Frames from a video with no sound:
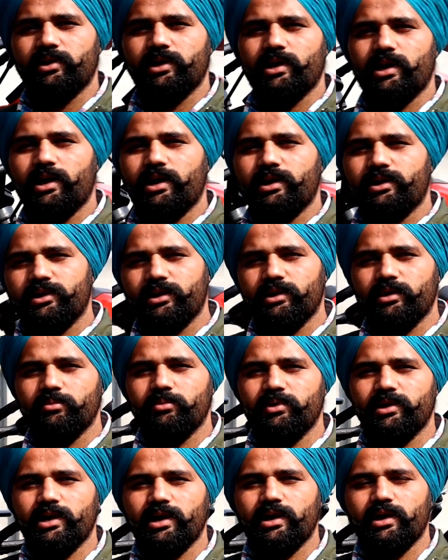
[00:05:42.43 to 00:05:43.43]
भी है ड्रिल
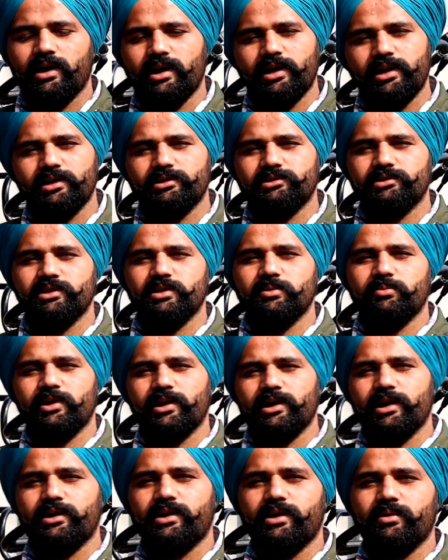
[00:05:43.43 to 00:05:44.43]
भी है हर एक चीज़ पे
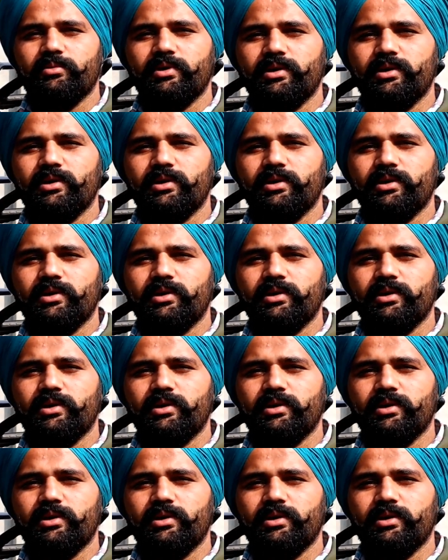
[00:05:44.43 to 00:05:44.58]
कटर